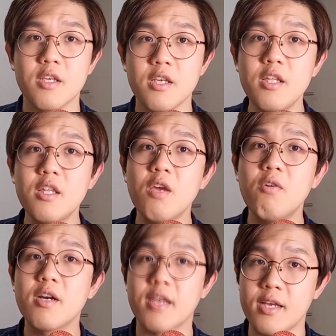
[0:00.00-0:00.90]
1点
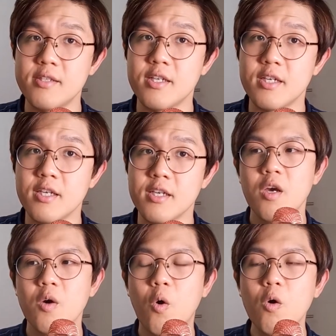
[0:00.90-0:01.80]
は現在、
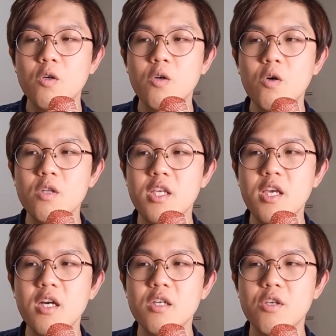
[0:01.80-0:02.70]
国宝
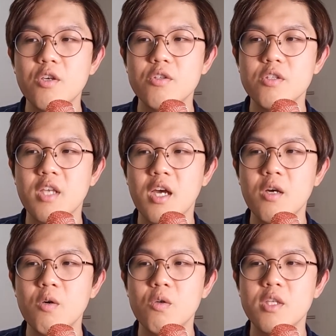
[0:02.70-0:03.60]
293
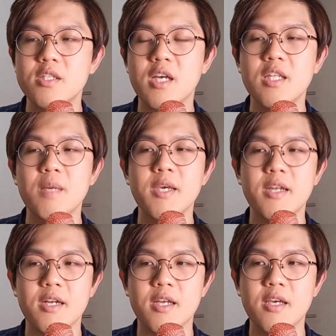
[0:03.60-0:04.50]
号に定め
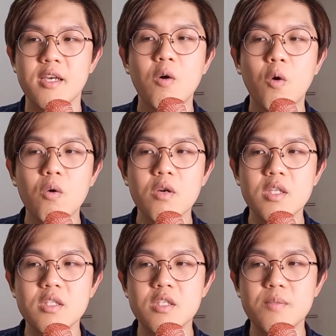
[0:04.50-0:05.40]
られ、国
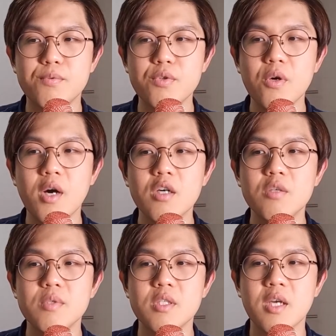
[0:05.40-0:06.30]
立舞踊博
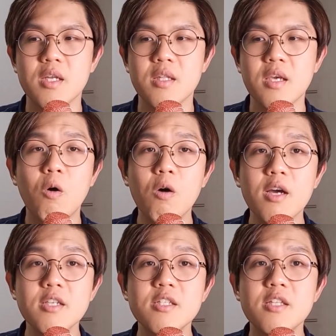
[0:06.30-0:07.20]
物館で保
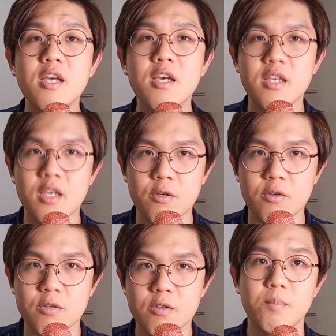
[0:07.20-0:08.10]
管してい
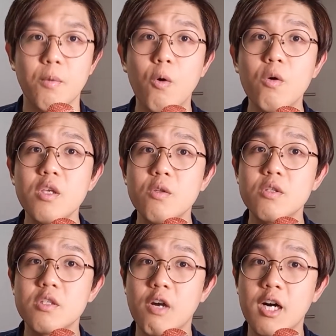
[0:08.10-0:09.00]
る。もう一
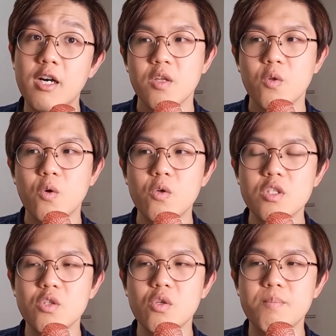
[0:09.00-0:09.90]
つは、当時
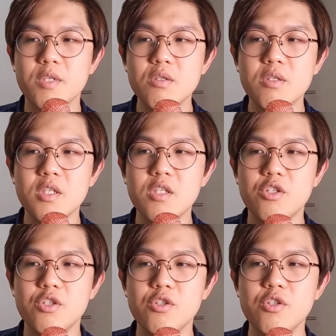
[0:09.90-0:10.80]
の美術院
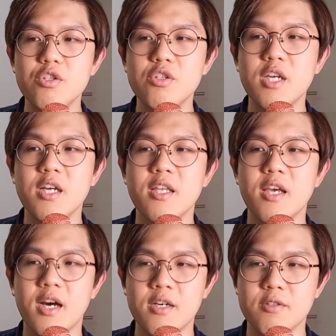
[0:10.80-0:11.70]
収集家で
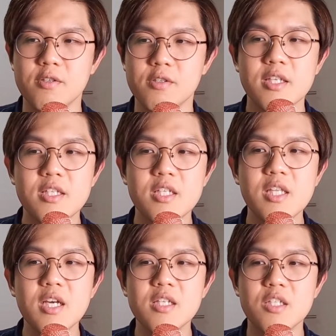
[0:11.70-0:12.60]
ある市
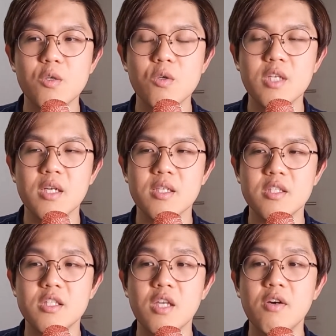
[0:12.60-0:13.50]
田二郎さんに
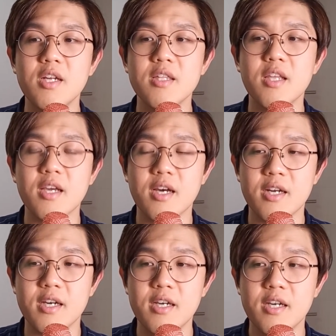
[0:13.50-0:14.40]
伝われてか
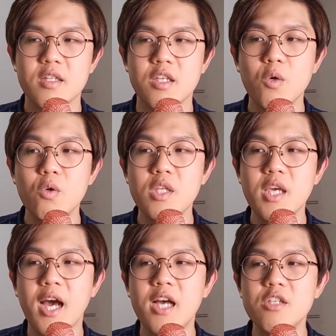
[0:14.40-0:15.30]
ら日本に
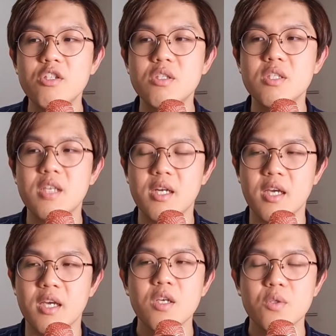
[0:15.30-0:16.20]
搬出さ
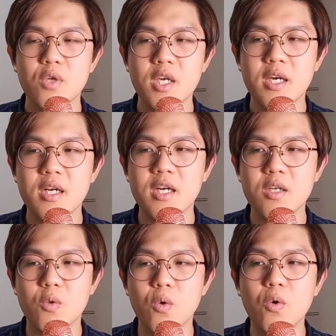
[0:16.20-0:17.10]
れ、それから
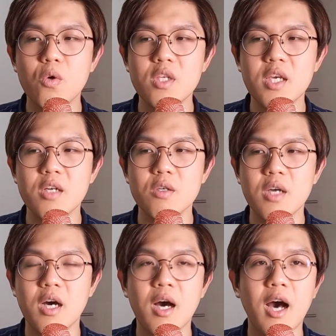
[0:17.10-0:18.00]
どこにある
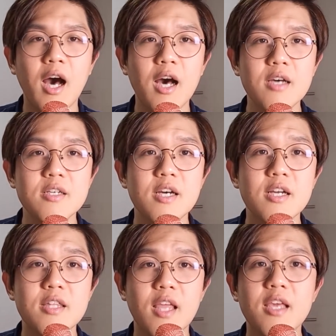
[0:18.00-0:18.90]
か把握が
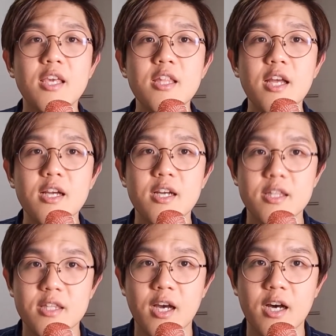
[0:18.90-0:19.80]
できな
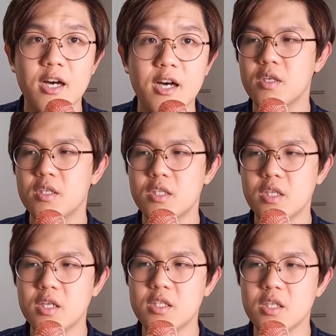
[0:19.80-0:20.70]
かった。し
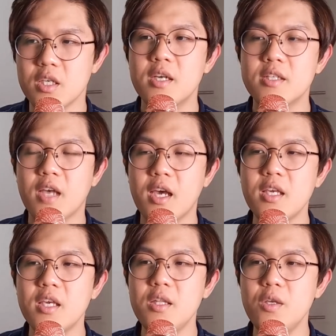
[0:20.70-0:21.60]
かし、最
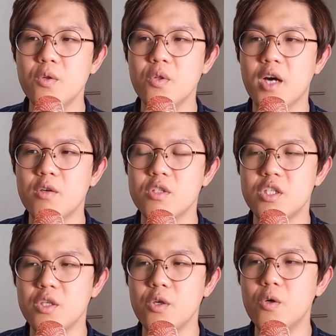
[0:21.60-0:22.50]
近に世のある
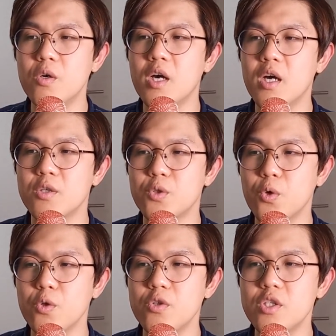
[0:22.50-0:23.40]
事業家が所
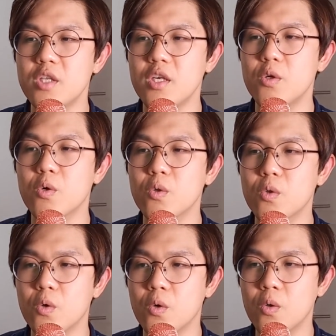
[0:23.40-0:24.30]
有していること
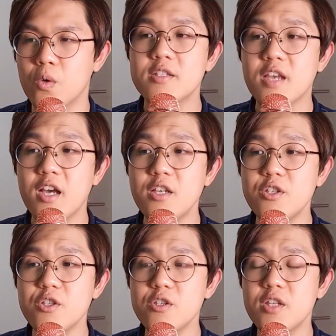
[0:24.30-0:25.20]
を最
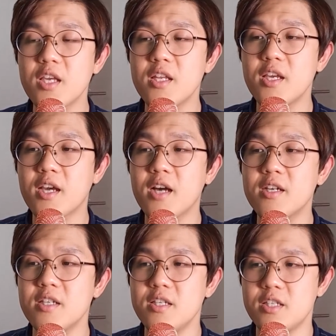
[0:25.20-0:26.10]
終的に確
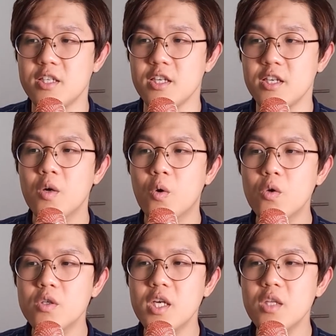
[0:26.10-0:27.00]
認し、
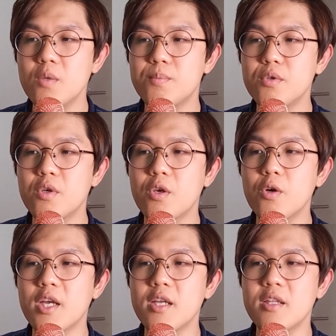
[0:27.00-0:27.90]
国内の仏教
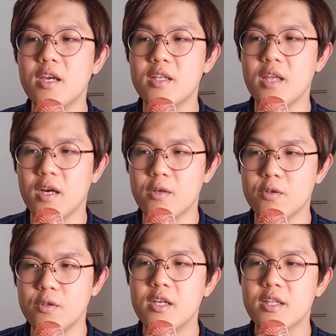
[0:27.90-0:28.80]
団体であ
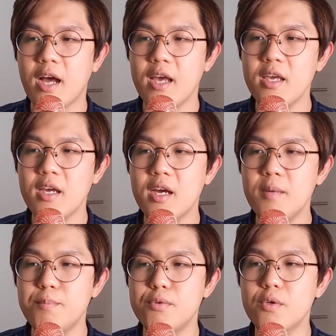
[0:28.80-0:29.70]
る大
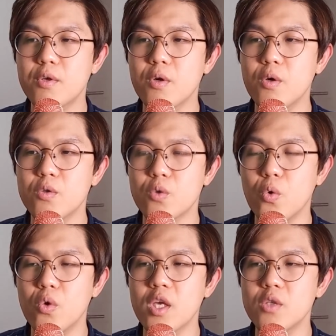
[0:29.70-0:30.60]
韓仏教
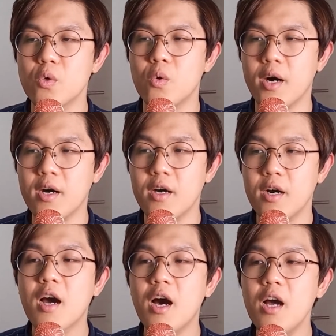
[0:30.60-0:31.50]
上下ジョンは
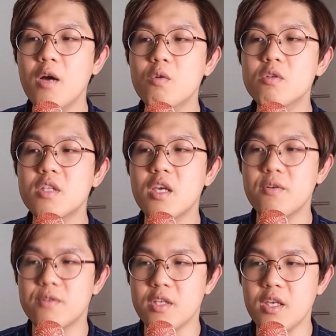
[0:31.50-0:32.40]
韓国政
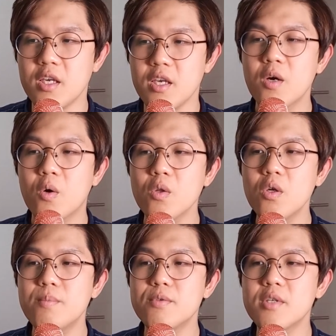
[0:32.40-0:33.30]
府にこ
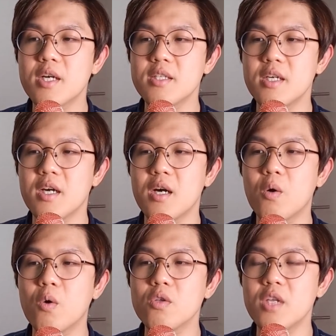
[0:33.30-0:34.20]
の文化財が
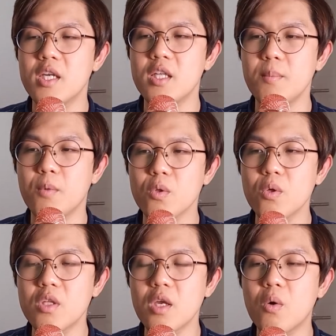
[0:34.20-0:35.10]
国内に
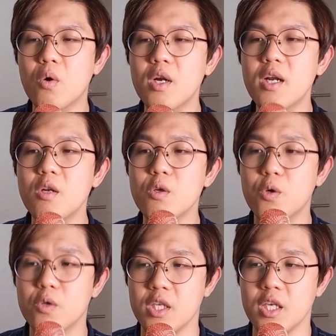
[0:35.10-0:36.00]
戻って来られる
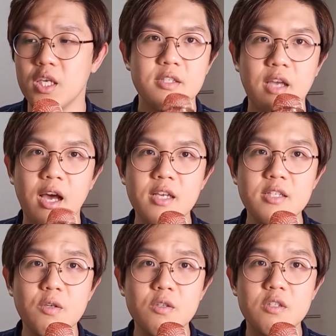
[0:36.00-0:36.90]
ように最
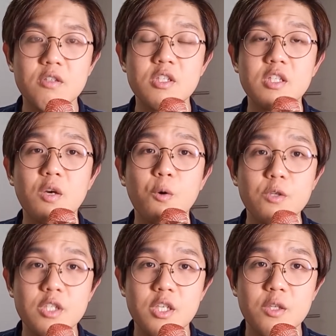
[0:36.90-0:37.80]
善を尽くしてほ
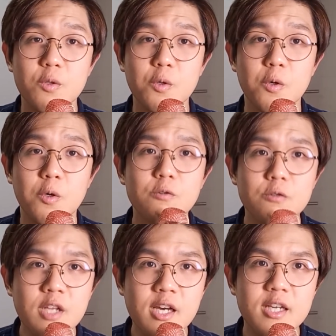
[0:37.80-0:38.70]
しいと促
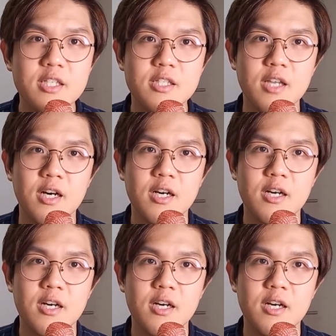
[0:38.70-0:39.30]
した。